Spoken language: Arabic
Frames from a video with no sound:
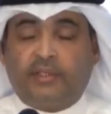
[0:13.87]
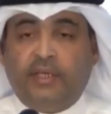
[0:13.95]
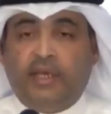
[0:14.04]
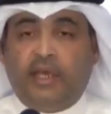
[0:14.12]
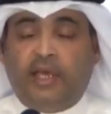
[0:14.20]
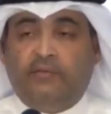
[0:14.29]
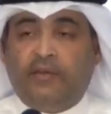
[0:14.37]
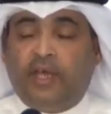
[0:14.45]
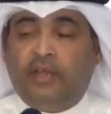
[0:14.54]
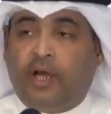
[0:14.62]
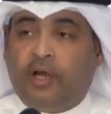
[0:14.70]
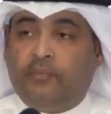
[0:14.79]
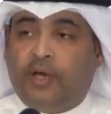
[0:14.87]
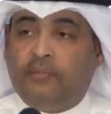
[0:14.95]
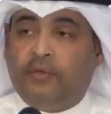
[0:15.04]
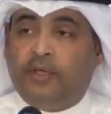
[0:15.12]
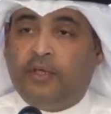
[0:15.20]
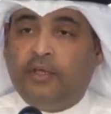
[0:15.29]
هي
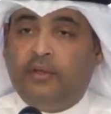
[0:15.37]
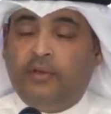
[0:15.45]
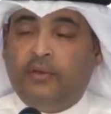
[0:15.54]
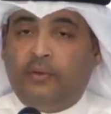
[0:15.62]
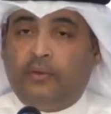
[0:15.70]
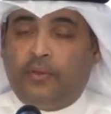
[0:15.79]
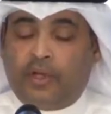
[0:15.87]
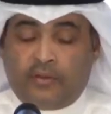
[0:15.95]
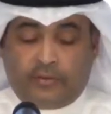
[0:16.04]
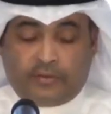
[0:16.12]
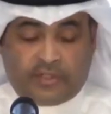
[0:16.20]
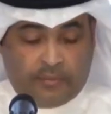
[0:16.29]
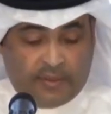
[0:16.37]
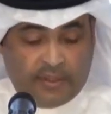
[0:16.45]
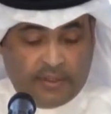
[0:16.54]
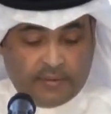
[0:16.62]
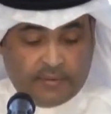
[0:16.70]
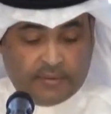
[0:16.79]

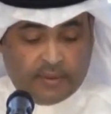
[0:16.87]
2473